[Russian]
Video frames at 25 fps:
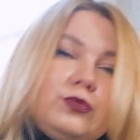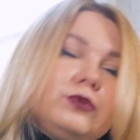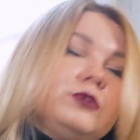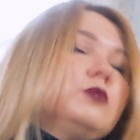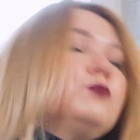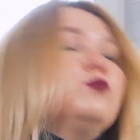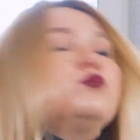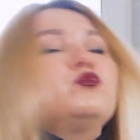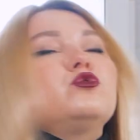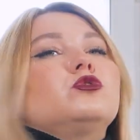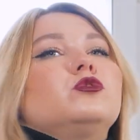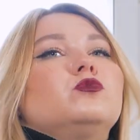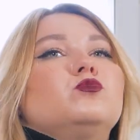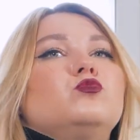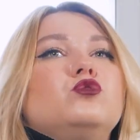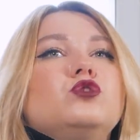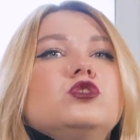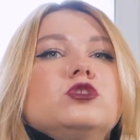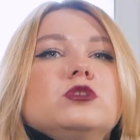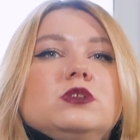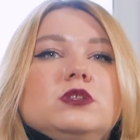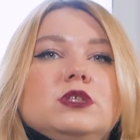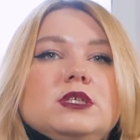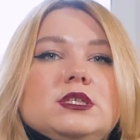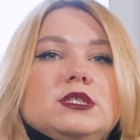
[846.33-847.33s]
потому что
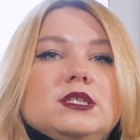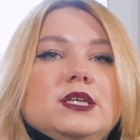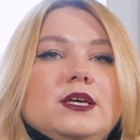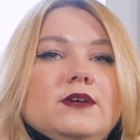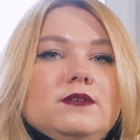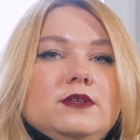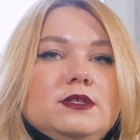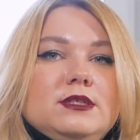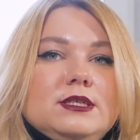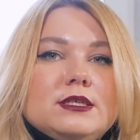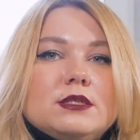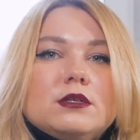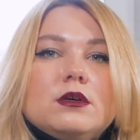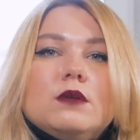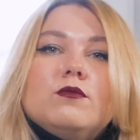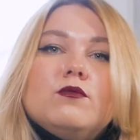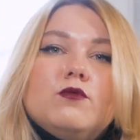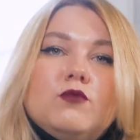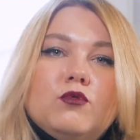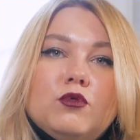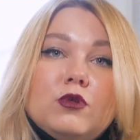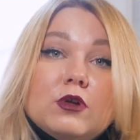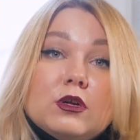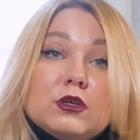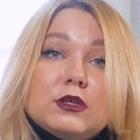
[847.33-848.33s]
можно доставить
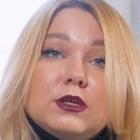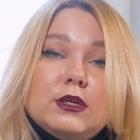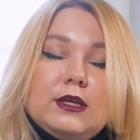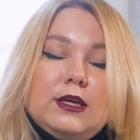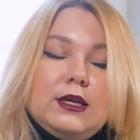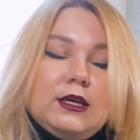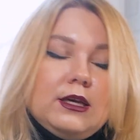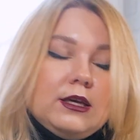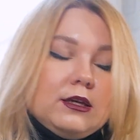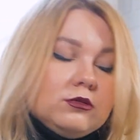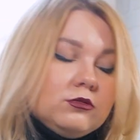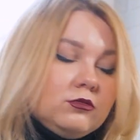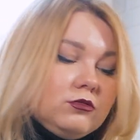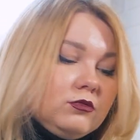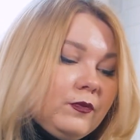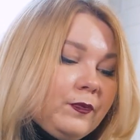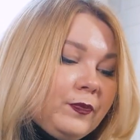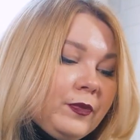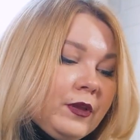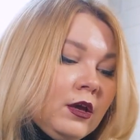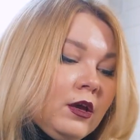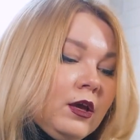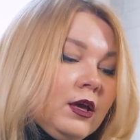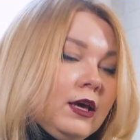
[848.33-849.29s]
дискомфорт клиенту.